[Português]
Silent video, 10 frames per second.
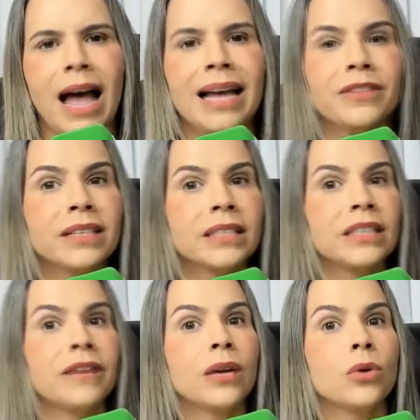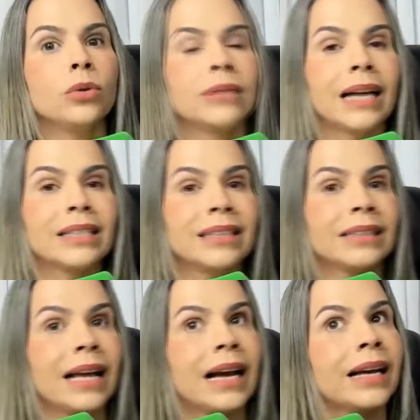Aí às vezes a gente vai contar, a gente
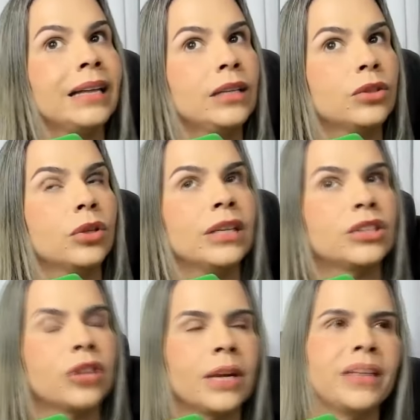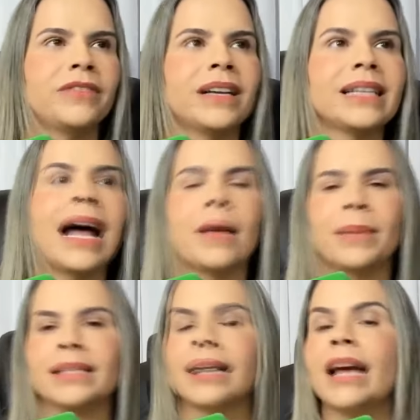até acreditou na história, mas a gente fala assim: ah,
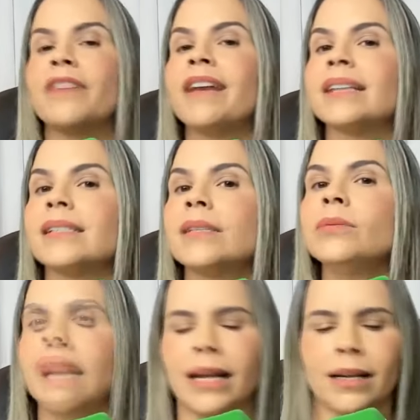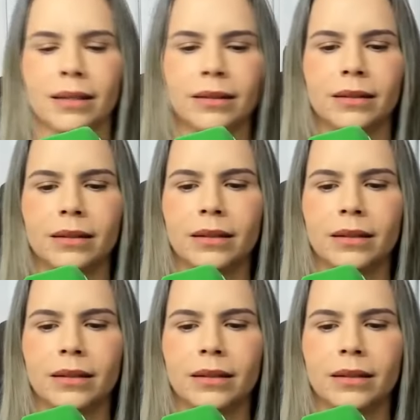mas aqui é a versão dela.